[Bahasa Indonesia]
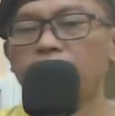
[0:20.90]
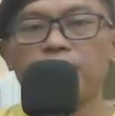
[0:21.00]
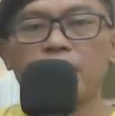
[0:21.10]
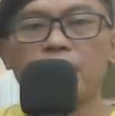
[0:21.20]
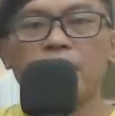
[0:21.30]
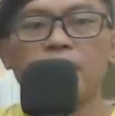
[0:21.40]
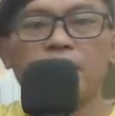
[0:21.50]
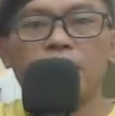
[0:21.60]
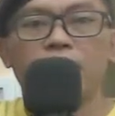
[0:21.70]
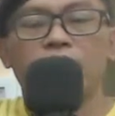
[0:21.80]
Baik
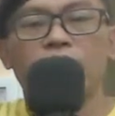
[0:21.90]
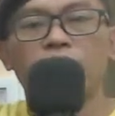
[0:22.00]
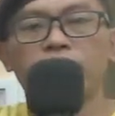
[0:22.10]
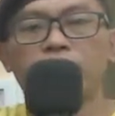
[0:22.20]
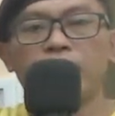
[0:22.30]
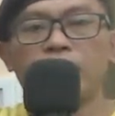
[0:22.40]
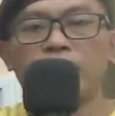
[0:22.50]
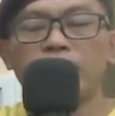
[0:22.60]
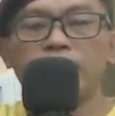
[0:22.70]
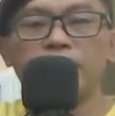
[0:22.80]
pada konten
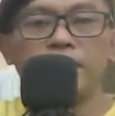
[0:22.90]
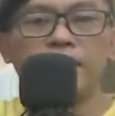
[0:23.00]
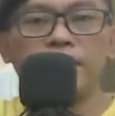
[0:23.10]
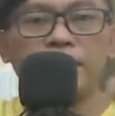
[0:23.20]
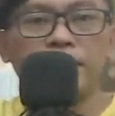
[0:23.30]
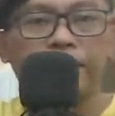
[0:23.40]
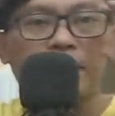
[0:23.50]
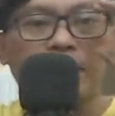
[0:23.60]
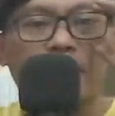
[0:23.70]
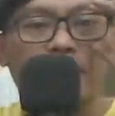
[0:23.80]
kali ini
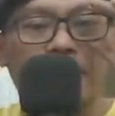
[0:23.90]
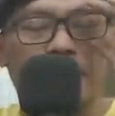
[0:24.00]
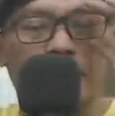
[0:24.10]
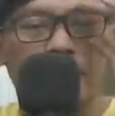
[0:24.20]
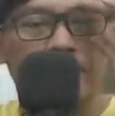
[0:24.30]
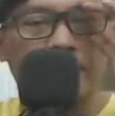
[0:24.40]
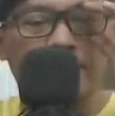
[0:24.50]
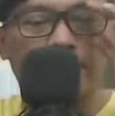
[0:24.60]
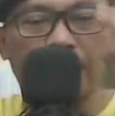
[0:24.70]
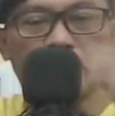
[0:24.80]
Saya akan
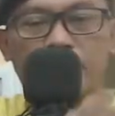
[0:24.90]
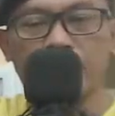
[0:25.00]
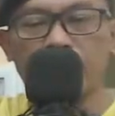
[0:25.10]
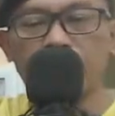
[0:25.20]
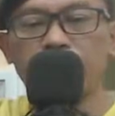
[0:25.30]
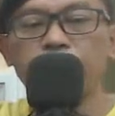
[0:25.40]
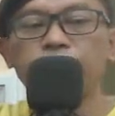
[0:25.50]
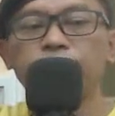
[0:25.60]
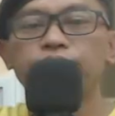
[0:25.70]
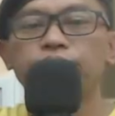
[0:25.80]

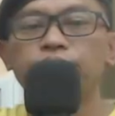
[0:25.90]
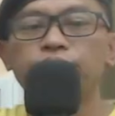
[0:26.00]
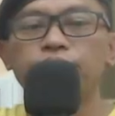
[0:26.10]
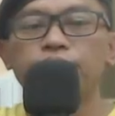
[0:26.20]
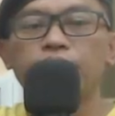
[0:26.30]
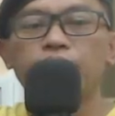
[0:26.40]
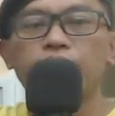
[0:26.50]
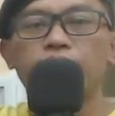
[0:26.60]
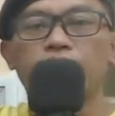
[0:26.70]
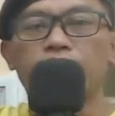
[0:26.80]
menyampaikan
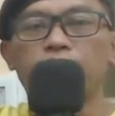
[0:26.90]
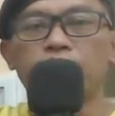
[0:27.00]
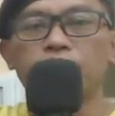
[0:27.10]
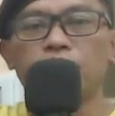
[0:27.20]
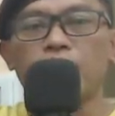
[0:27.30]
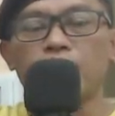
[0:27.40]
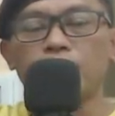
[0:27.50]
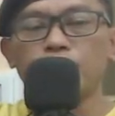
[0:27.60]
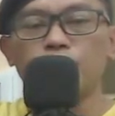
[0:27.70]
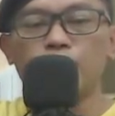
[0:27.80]
Di hadapan
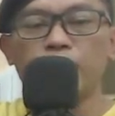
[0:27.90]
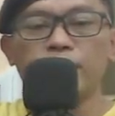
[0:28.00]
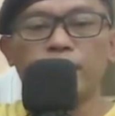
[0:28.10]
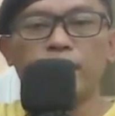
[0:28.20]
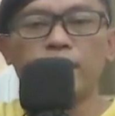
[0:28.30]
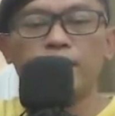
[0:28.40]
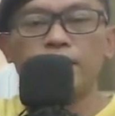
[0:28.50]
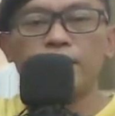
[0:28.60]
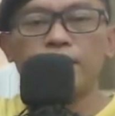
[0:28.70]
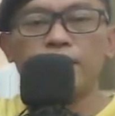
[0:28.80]
saudaraku
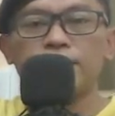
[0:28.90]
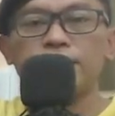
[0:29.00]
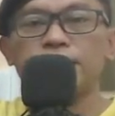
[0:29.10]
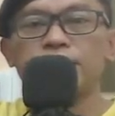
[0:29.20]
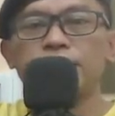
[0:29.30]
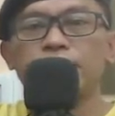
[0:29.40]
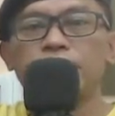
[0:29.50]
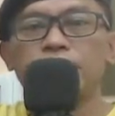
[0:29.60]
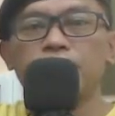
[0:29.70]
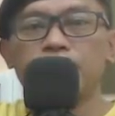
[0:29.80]
semuanya
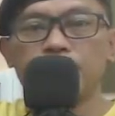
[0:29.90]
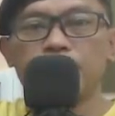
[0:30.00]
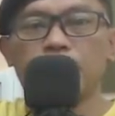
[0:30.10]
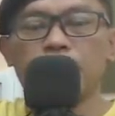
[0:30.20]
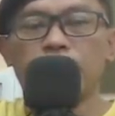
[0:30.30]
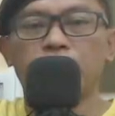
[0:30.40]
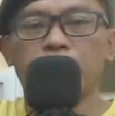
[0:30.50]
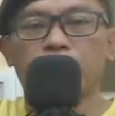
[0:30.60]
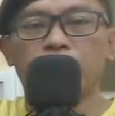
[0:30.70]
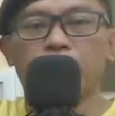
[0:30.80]
Insya
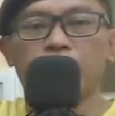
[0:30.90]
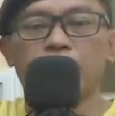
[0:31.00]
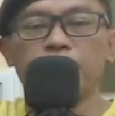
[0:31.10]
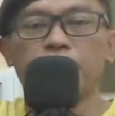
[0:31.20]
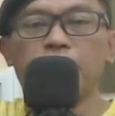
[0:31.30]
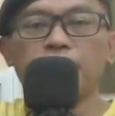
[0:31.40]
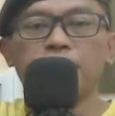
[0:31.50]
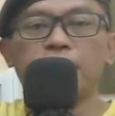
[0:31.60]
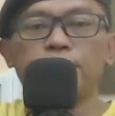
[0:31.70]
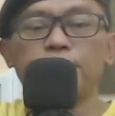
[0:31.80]
Allah saya akan
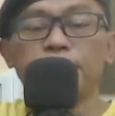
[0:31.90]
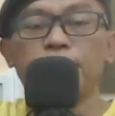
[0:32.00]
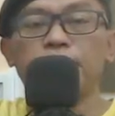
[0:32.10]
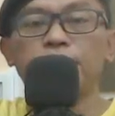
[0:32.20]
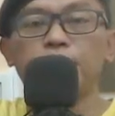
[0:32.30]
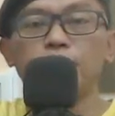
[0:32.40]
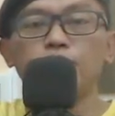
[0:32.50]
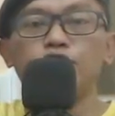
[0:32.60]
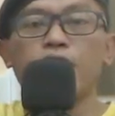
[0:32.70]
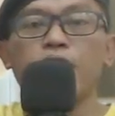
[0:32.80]
belajar menjadi
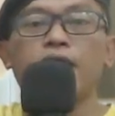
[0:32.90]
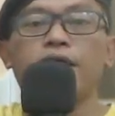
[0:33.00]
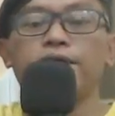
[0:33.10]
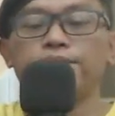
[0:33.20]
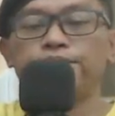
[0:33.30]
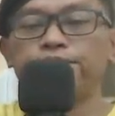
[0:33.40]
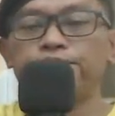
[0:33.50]
pengusaha